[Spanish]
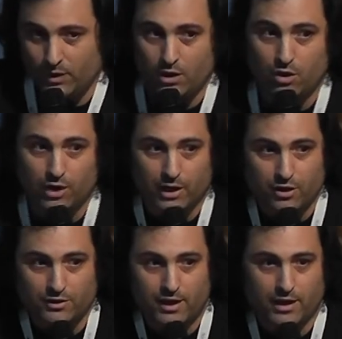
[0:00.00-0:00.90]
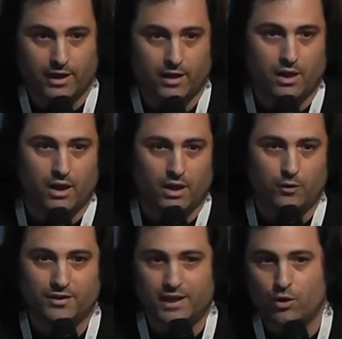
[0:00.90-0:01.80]
lo que quiero decir es que
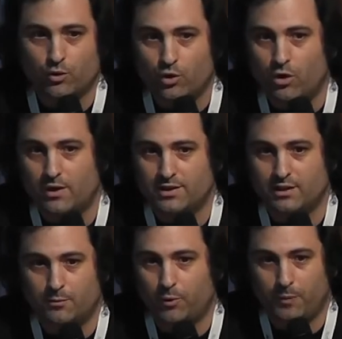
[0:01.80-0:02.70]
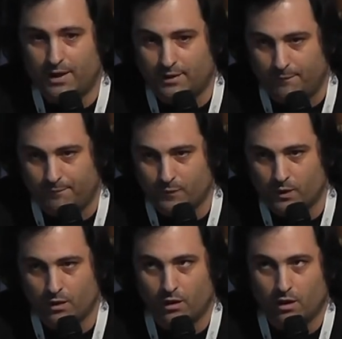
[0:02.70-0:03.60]
no es algo que uno lo vaya a hacer por plata.
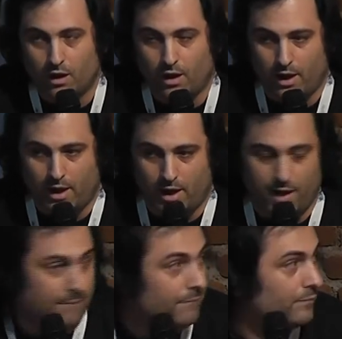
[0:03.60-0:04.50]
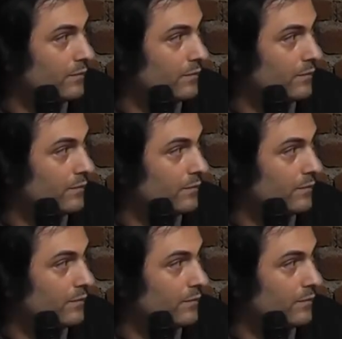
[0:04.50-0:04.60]
Eh,